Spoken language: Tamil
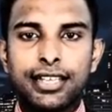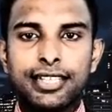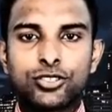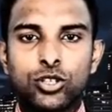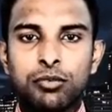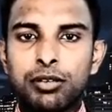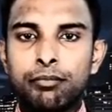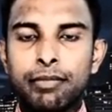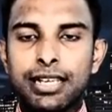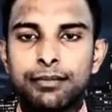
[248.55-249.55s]
இது
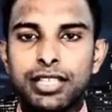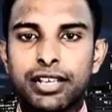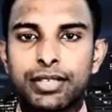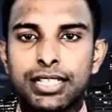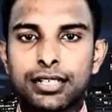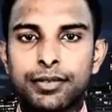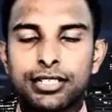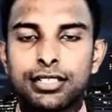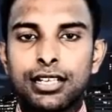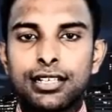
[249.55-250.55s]
தொடர்பில் மேலும் தெரிவித்த
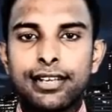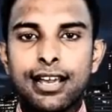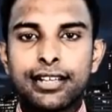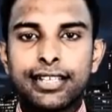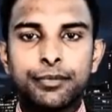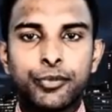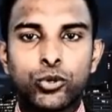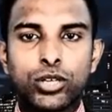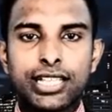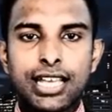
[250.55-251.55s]
அவர் நாட்டின்
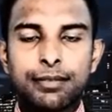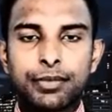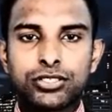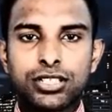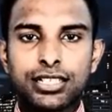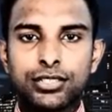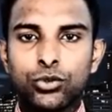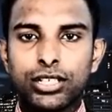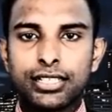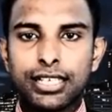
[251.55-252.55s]
பொருளாதார பிரச்சினைக்கு
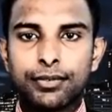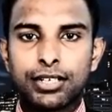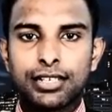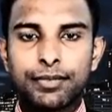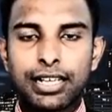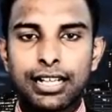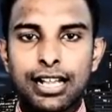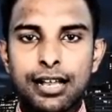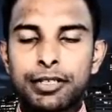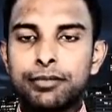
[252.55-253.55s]
உரிய தீர்வுகளை
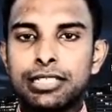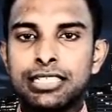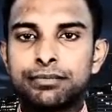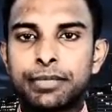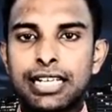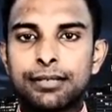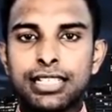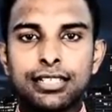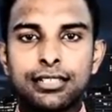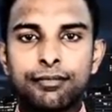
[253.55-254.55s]
வழங்காமல் மீண்டும்
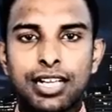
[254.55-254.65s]
பழமைய